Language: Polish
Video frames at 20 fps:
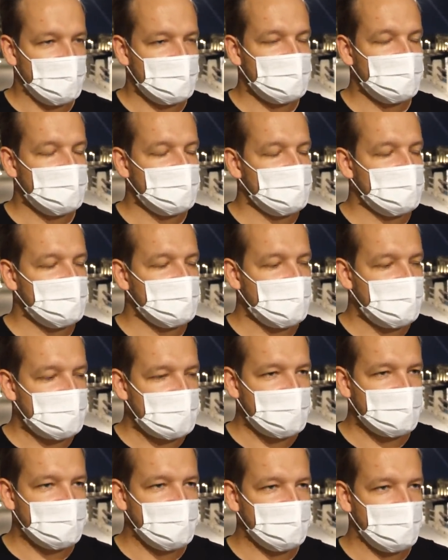Jest
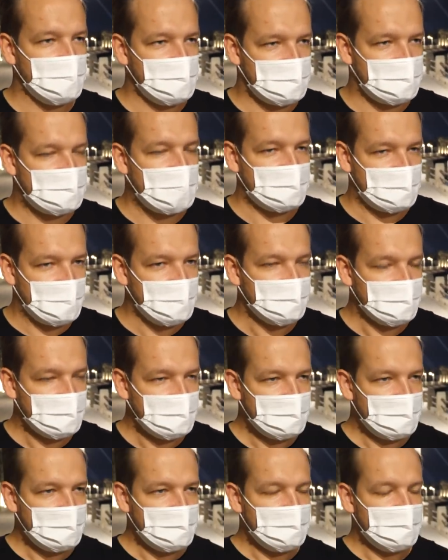naprawdę moim zdaniem
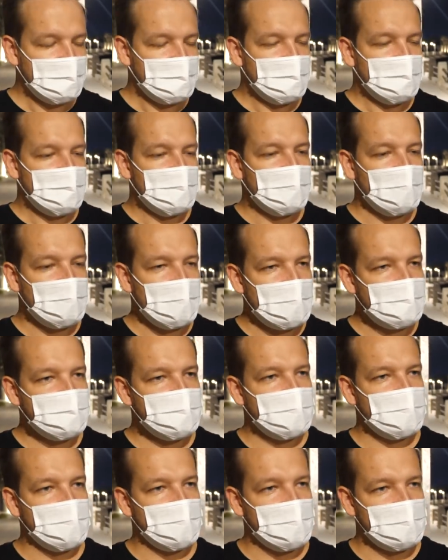
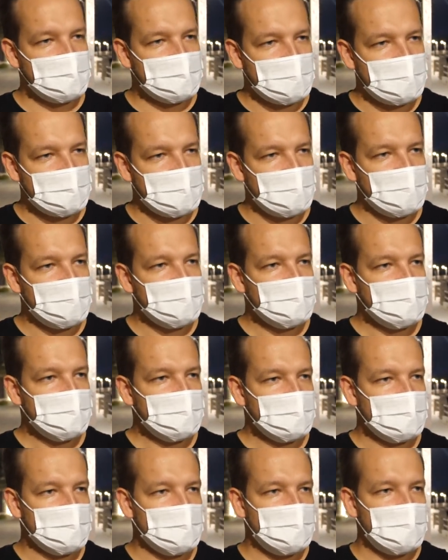lepsze jedzenie,
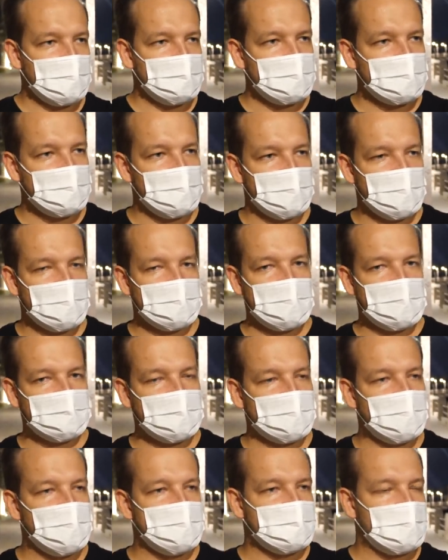gdy porównać do jedzenia w
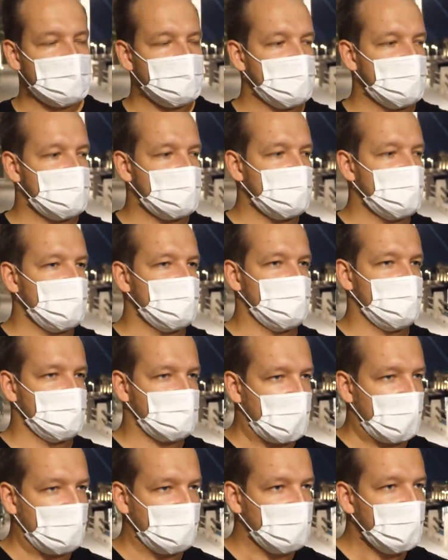takiej samej cenie w
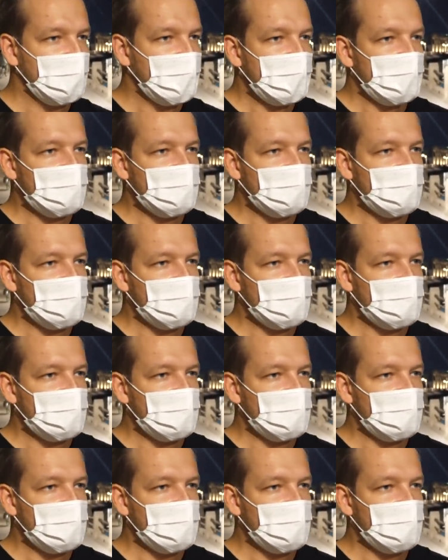Dubaju.